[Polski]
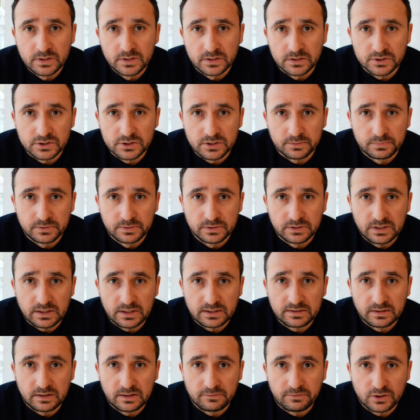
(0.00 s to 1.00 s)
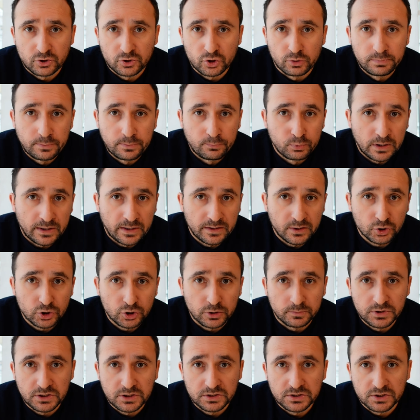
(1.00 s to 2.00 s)
żeby jak największą
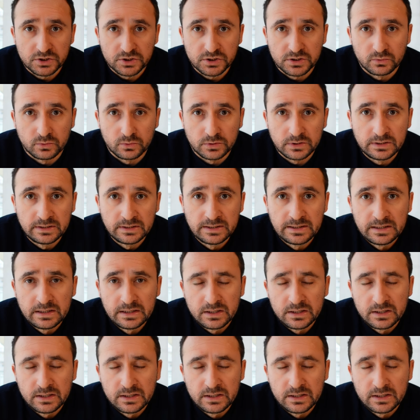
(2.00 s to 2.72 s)
popularnością się cieszyły.